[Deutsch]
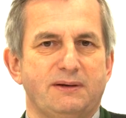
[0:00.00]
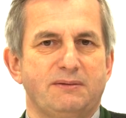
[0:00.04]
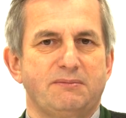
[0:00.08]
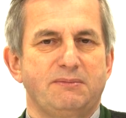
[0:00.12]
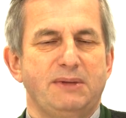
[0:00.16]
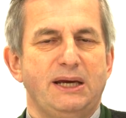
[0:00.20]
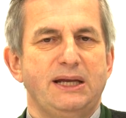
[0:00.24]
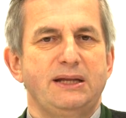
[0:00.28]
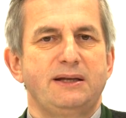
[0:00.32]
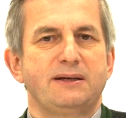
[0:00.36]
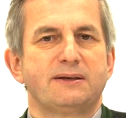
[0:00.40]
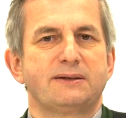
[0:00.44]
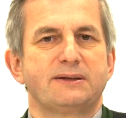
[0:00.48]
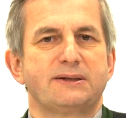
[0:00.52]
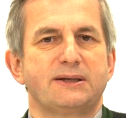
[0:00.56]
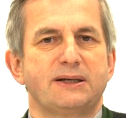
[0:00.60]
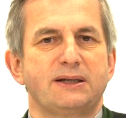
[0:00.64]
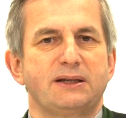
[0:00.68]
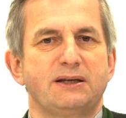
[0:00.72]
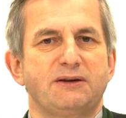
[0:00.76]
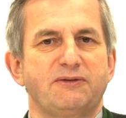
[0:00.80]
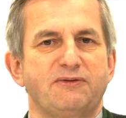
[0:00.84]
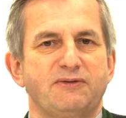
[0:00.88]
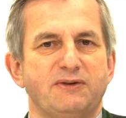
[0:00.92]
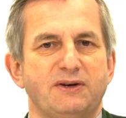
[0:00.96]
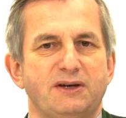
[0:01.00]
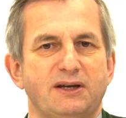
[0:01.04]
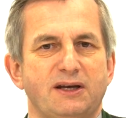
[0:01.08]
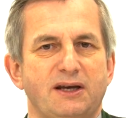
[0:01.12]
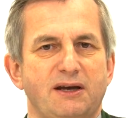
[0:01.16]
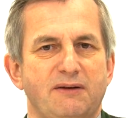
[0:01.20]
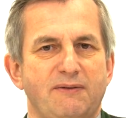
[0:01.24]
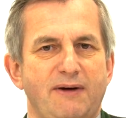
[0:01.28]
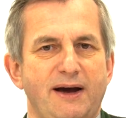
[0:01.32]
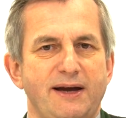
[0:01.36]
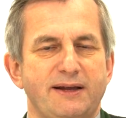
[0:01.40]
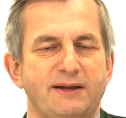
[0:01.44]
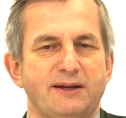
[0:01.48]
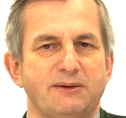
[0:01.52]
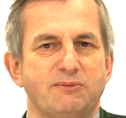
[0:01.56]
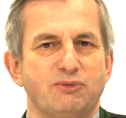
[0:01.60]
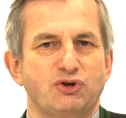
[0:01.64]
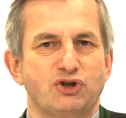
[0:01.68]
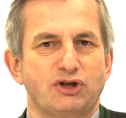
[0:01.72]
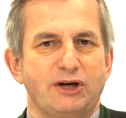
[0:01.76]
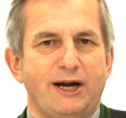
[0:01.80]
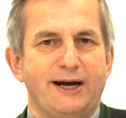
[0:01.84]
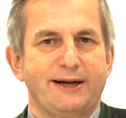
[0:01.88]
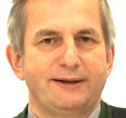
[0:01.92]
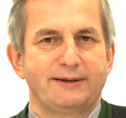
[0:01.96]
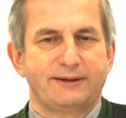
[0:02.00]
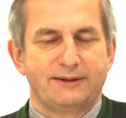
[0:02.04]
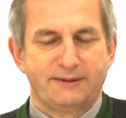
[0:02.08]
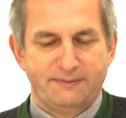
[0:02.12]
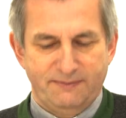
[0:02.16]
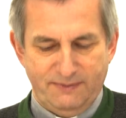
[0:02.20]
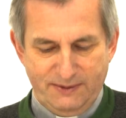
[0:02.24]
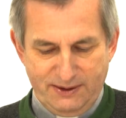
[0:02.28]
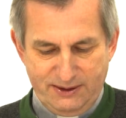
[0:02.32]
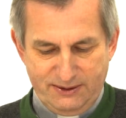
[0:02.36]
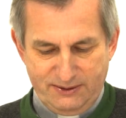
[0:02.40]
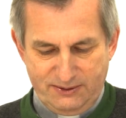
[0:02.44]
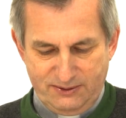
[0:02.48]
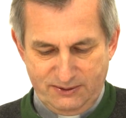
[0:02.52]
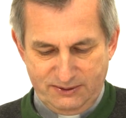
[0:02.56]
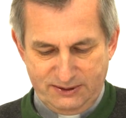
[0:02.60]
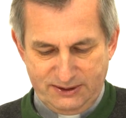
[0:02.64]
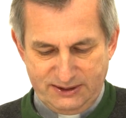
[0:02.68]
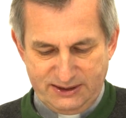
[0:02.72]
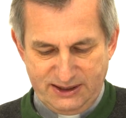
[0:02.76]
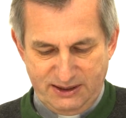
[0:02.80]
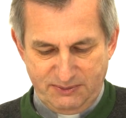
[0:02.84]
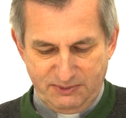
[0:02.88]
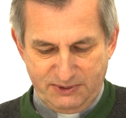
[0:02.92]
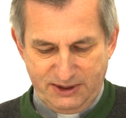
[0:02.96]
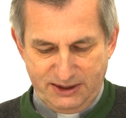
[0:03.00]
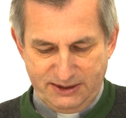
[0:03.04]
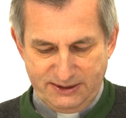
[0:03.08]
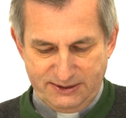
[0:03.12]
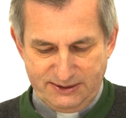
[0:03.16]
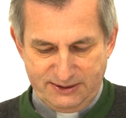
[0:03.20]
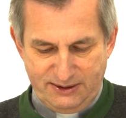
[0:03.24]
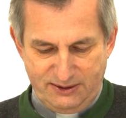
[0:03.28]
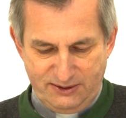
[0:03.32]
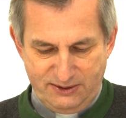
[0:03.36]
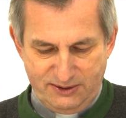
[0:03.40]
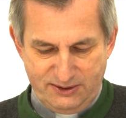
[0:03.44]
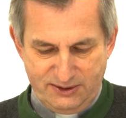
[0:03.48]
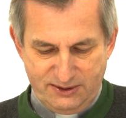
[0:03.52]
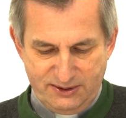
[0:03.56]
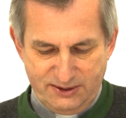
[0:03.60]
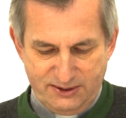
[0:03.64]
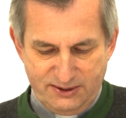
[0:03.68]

Medien sind die vierte Gewalt im Staat. Und deshalb kann es auch